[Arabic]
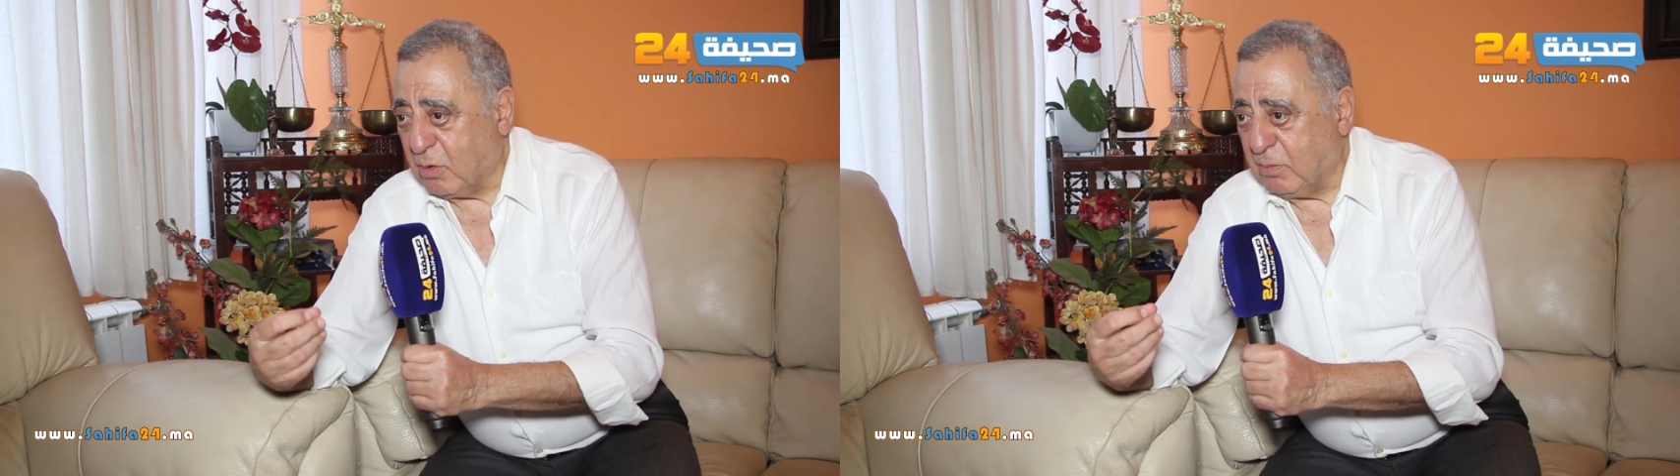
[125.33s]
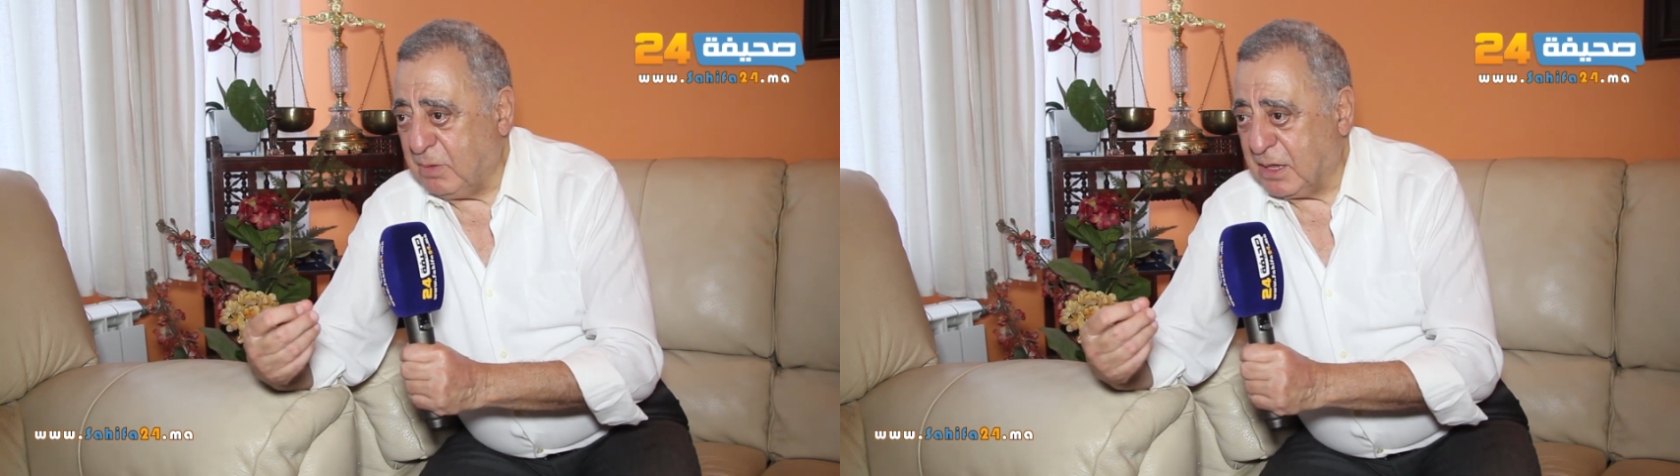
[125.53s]

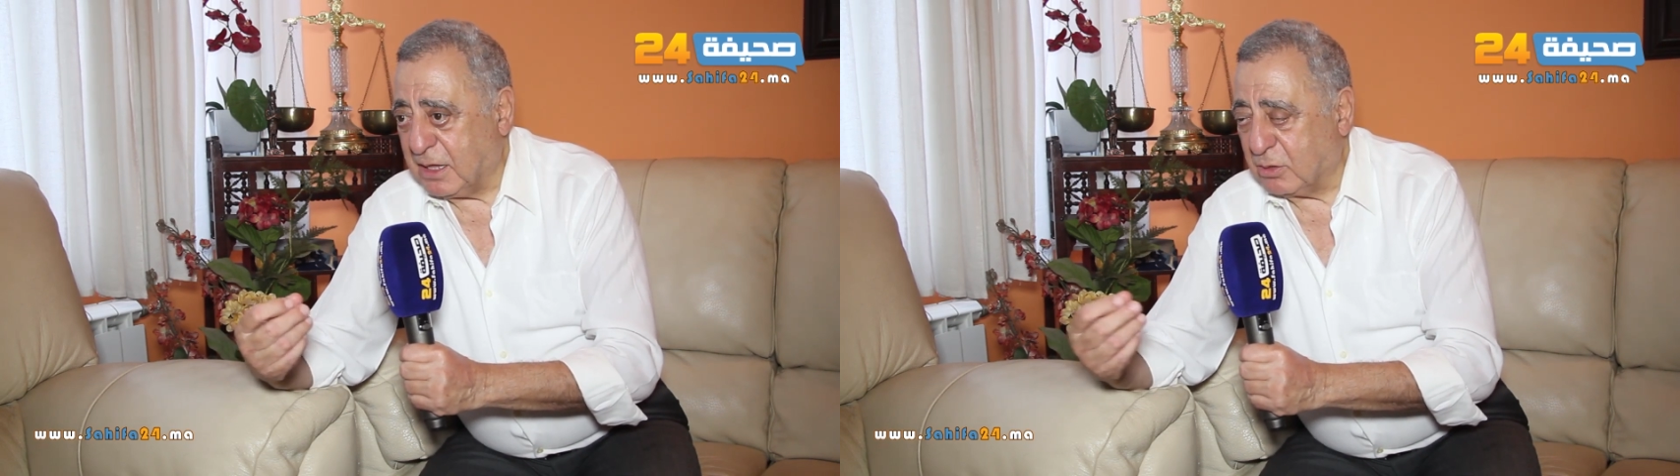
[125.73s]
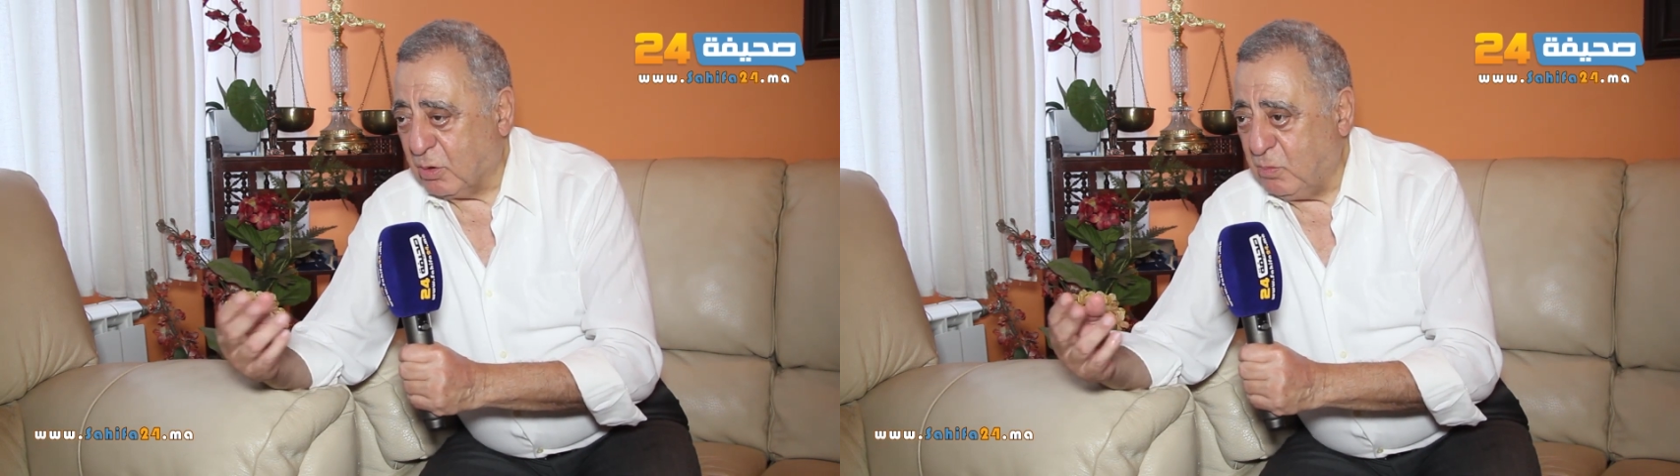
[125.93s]
ملي
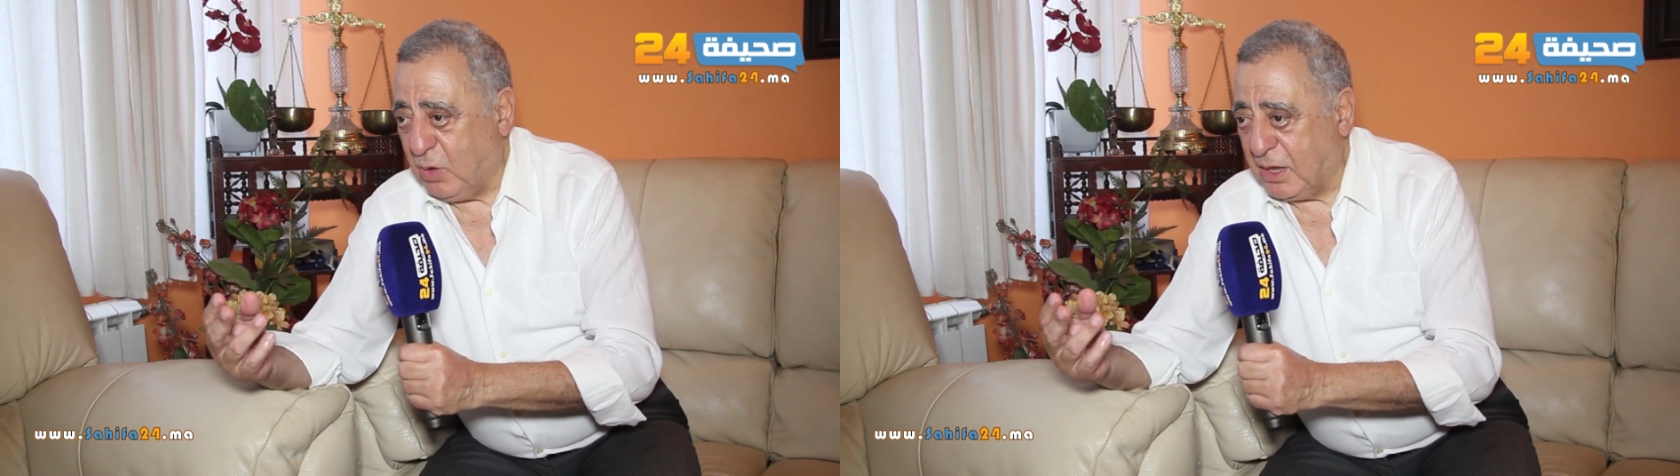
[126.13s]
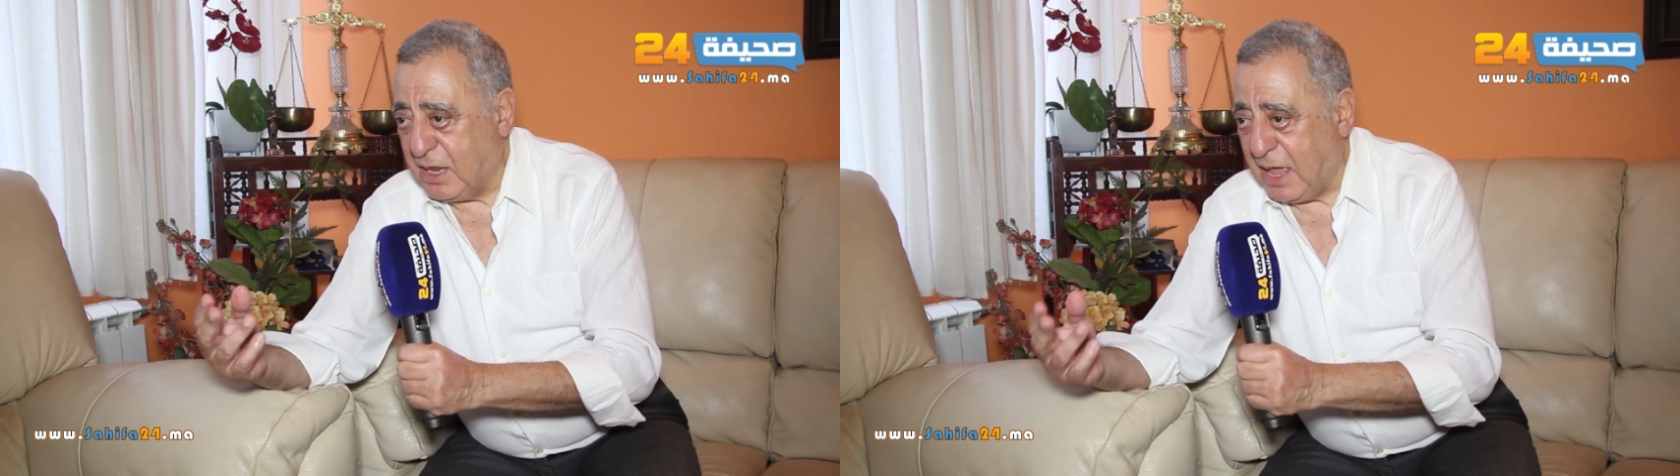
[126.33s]
كيدخل من
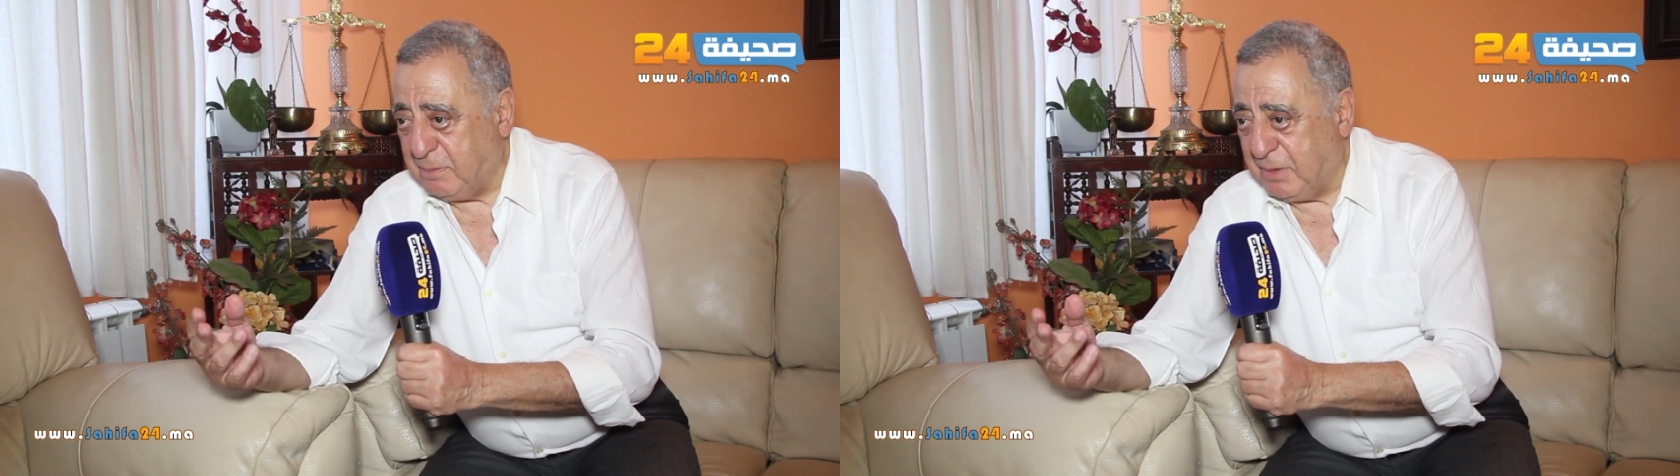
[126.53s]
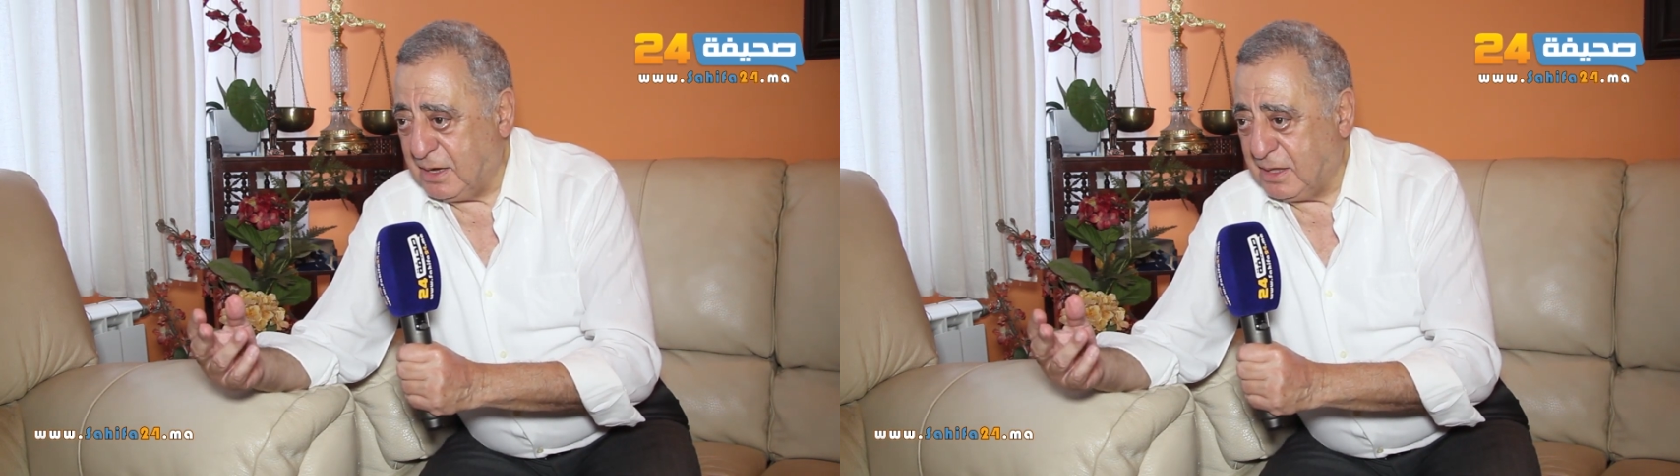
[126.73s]
واحد
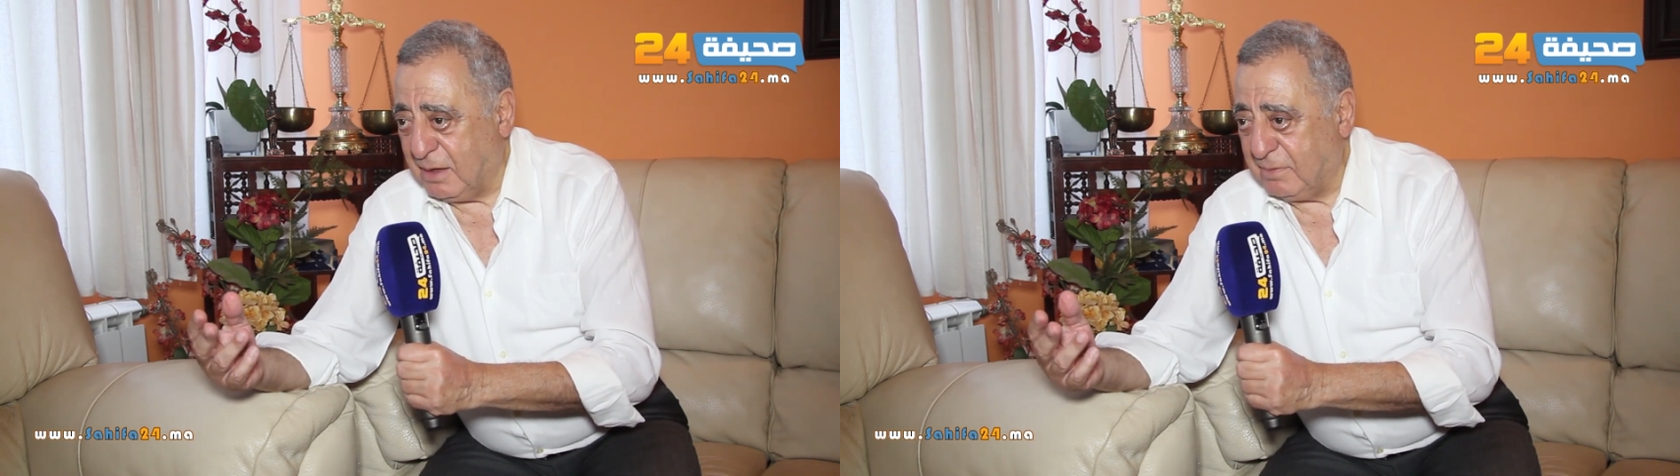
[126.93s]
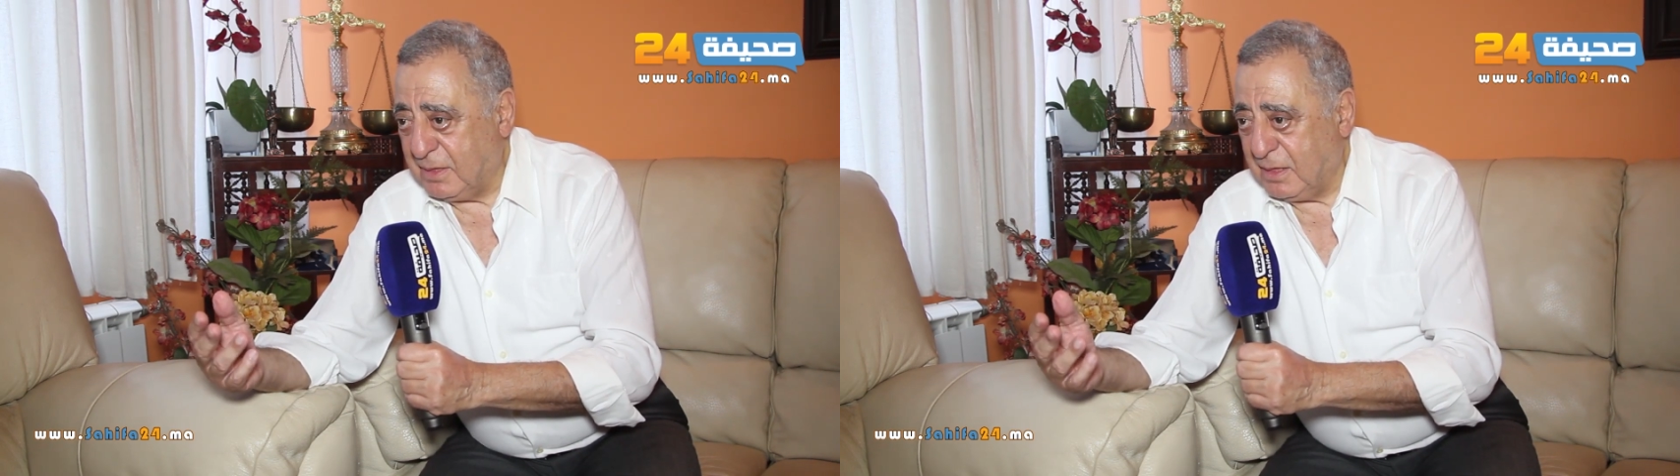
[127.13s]
العمليه